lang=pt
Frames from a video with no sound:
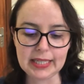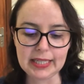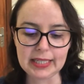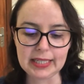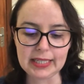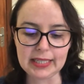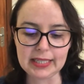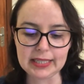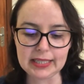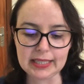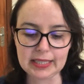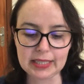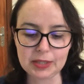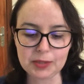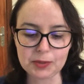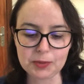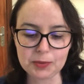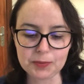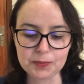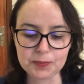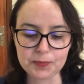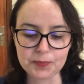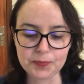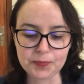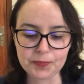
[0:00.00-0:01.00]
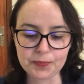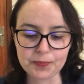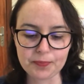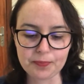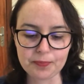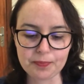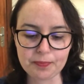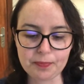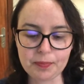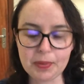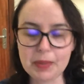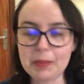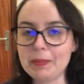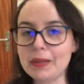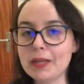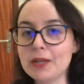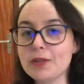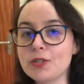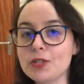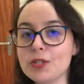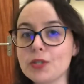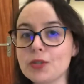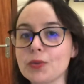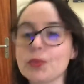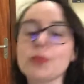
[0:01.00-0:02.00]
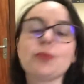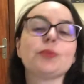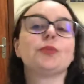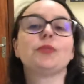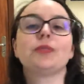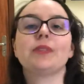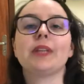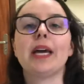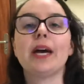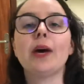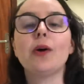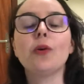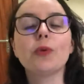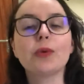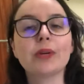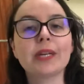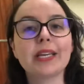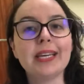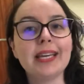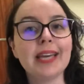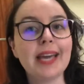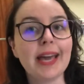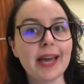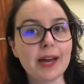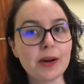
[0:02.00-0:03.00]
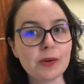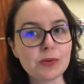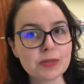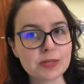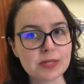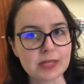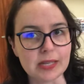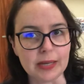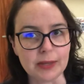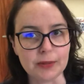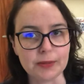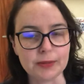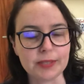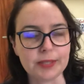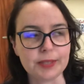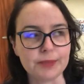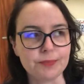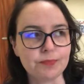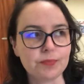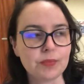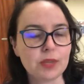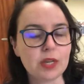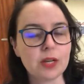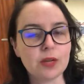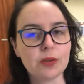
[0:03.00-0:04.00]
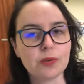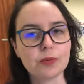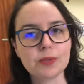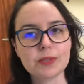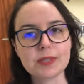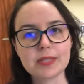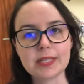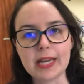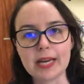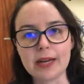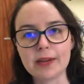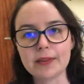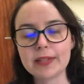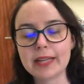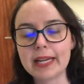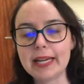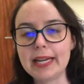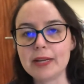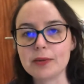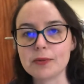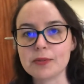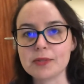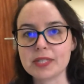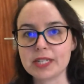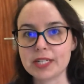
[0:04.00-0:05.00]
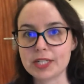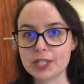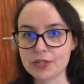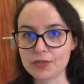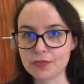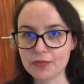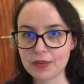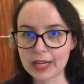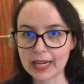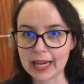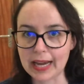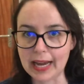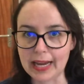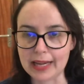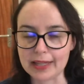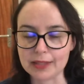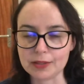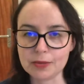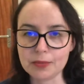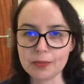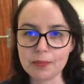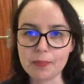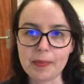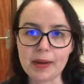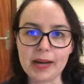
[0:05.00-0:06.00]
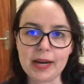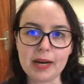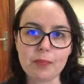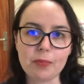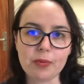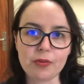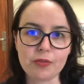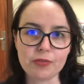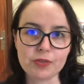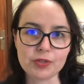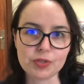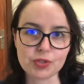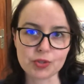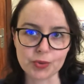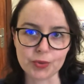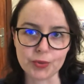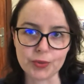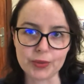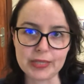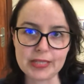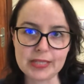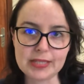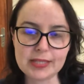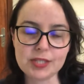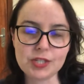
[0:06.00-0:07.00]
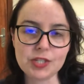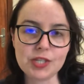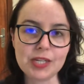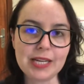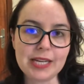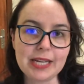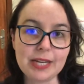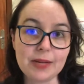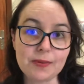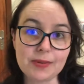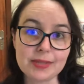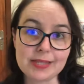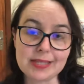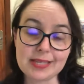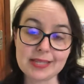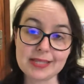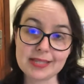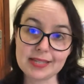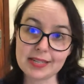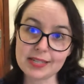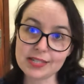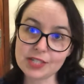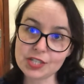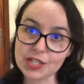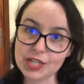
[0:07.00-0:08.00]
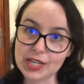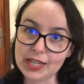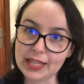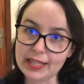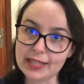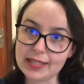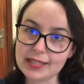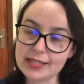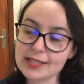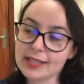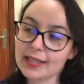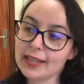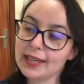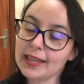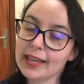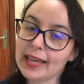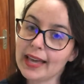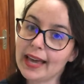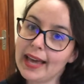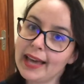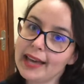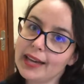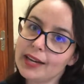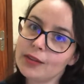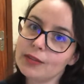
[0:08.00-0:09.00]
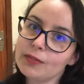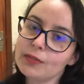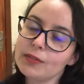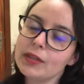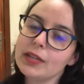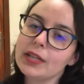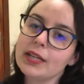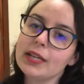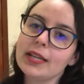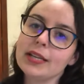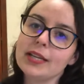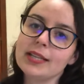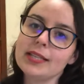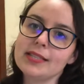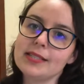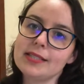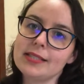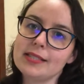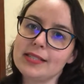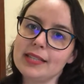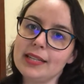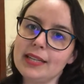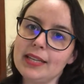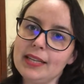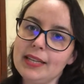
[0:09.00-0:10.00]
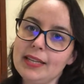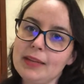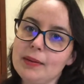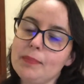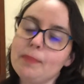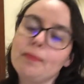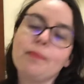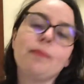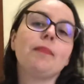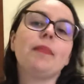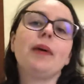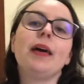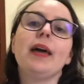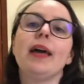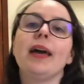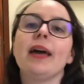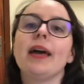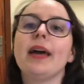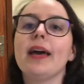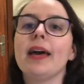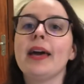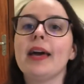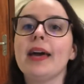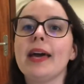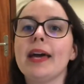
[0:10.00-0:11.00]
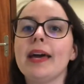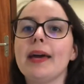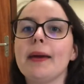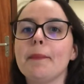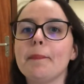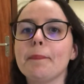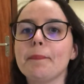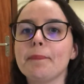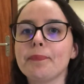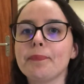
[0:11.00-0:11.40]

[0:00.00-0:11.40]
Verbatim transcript: Então, primeiro de tudo, né, o que é o Celta? O CELTA é um certificado para professores de línguas estrangeiras que queiram se é,